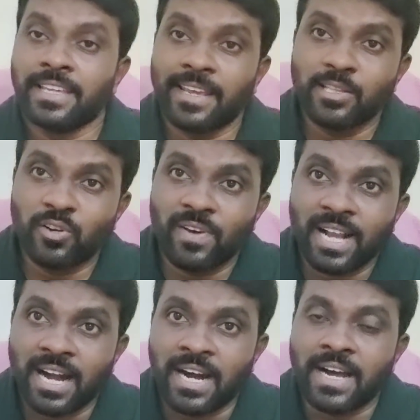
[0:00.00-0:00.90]
ఏదో ఒక
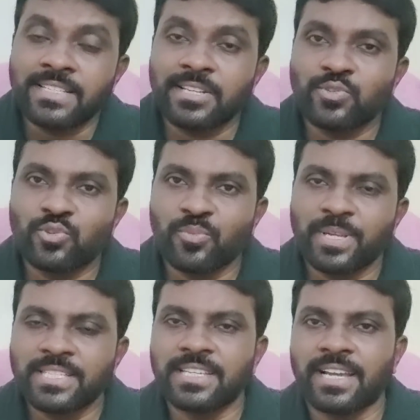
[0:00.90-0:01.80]
ఆశ
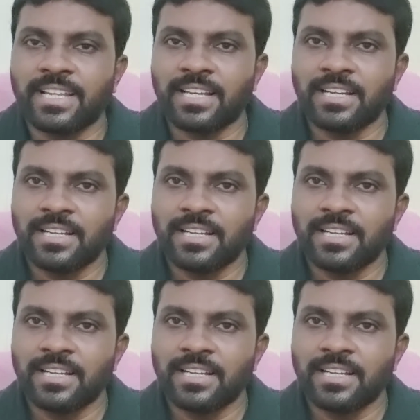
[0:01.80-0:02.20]
చూపించి అయినా